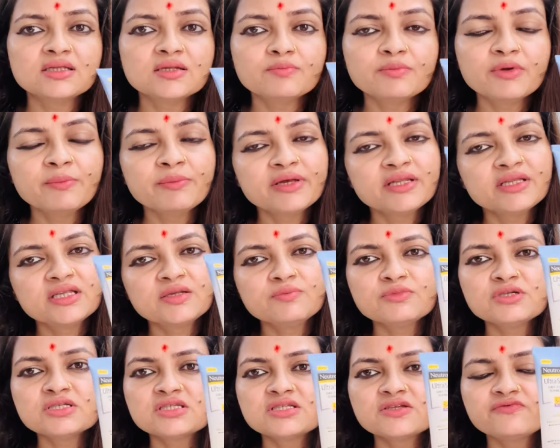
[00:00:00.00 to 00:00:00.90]
दिन में मैं दिन
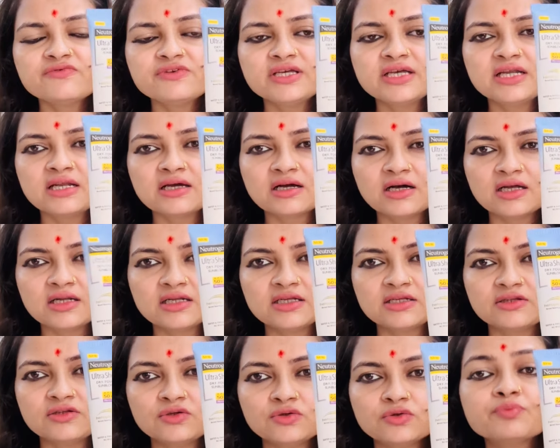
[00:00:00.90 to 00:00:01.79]
में सिर्फ ये लगा
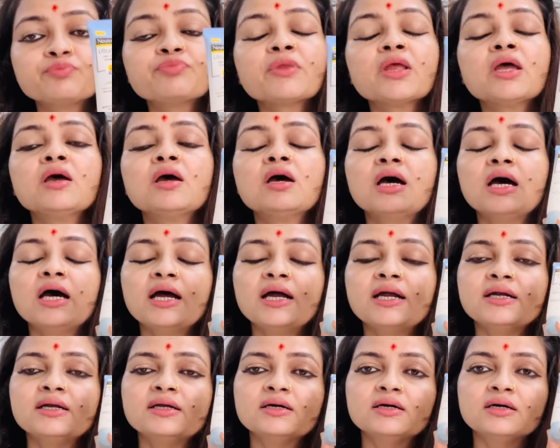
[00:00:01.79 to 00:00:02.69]
लेती हूँ
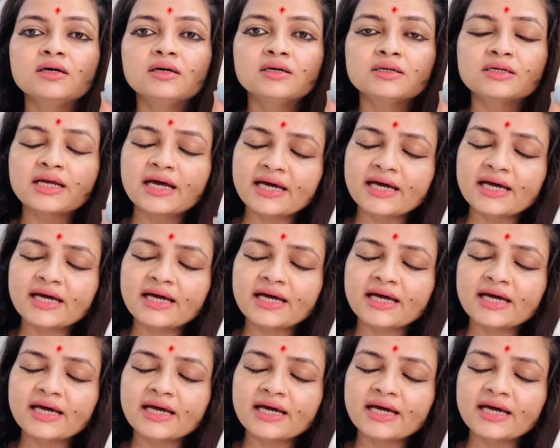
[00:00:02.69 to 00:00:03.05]
एंड uh,